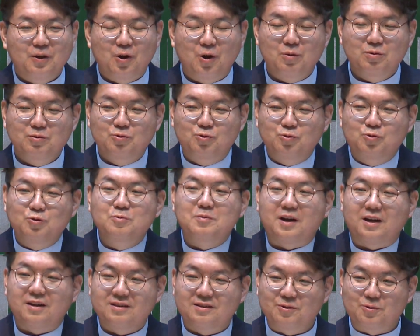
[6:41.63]
여러분 누구
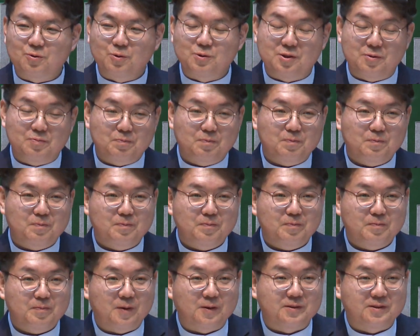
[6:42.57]
말을 듣고
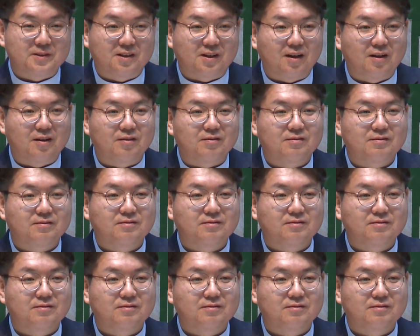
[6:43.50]
싶었을까요?